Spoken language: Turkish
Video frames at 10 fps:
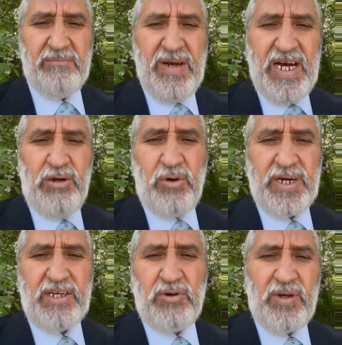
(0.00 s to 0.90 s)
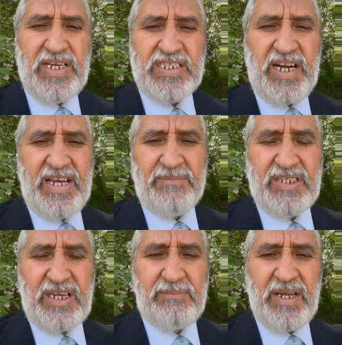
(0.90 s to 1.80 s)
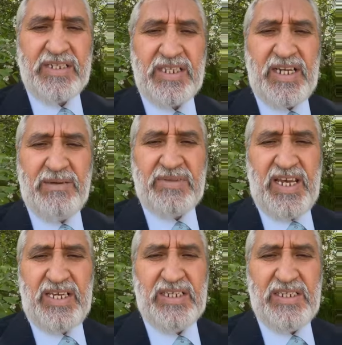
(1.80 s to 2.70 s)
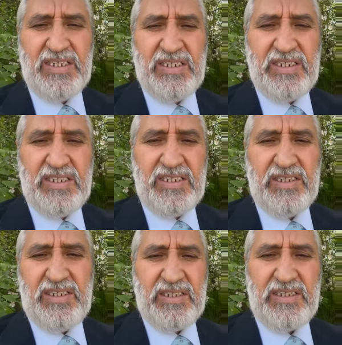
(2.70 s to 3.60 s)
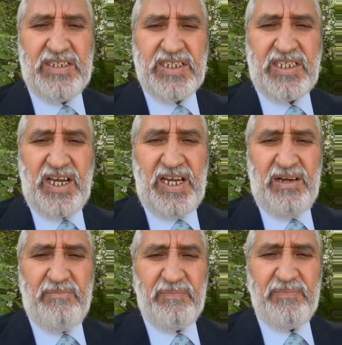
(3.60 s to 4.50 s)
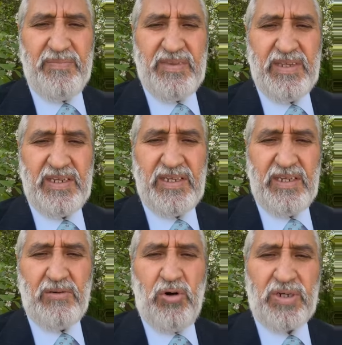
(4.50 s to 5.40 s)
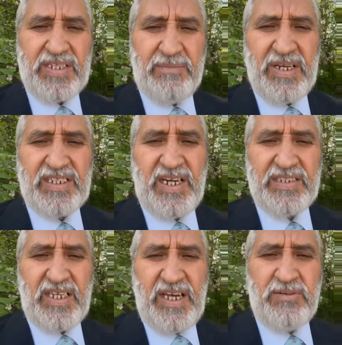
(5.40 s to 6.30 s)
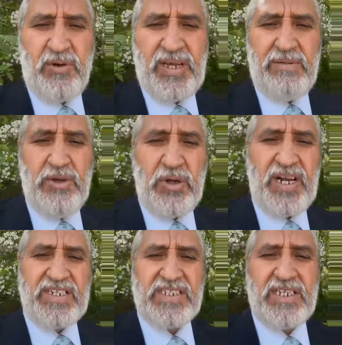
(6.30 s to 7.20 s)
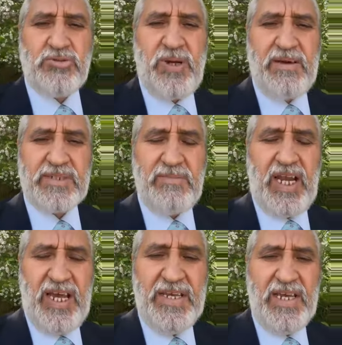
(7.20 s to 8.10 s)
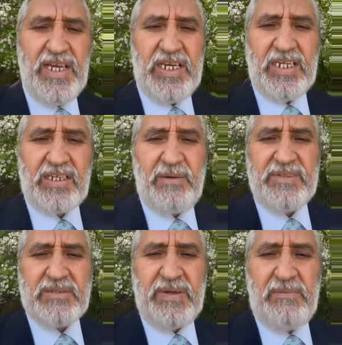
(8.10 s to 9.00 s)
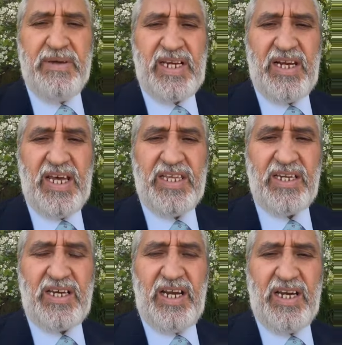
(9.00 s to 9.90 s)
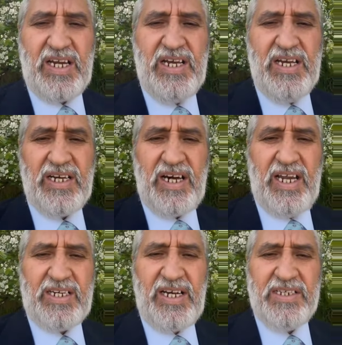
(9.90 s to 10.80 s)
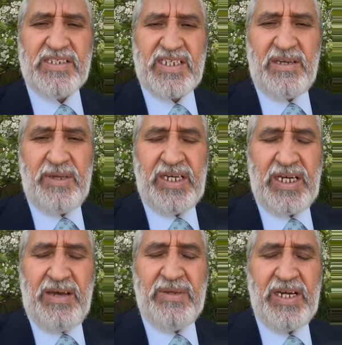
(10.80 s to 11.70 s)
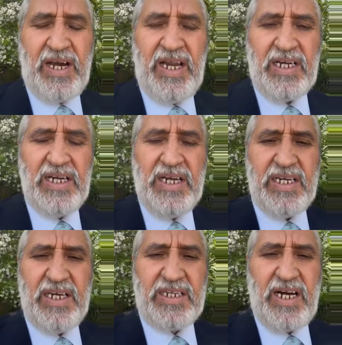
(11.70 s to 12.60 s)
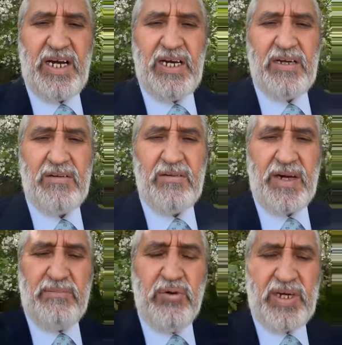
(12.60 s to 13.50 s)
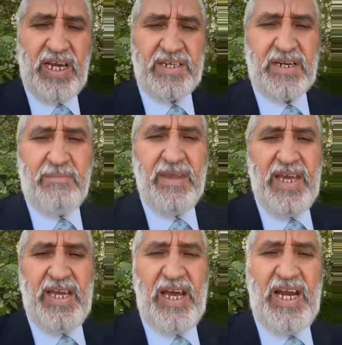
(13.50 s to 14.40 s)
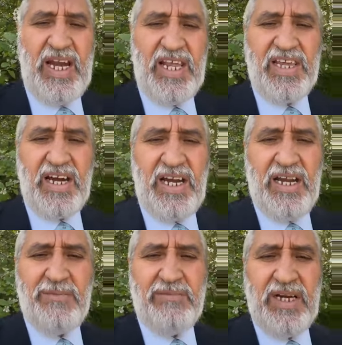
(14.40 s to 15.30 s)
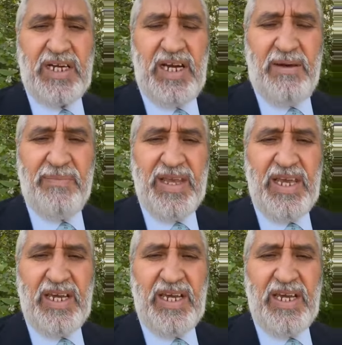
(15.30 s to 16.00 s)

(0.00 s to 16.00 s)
Meal olarak öğrenciler hem kitaplarından hem de dijital ortamda tahtadan görebiliyorlar. Estaiz bil bismillah. İkra bismi rabbikellezi halak. Halakal insane min alak. İkra ve rabbukel ekrem. Ellezî alleme bil kalem.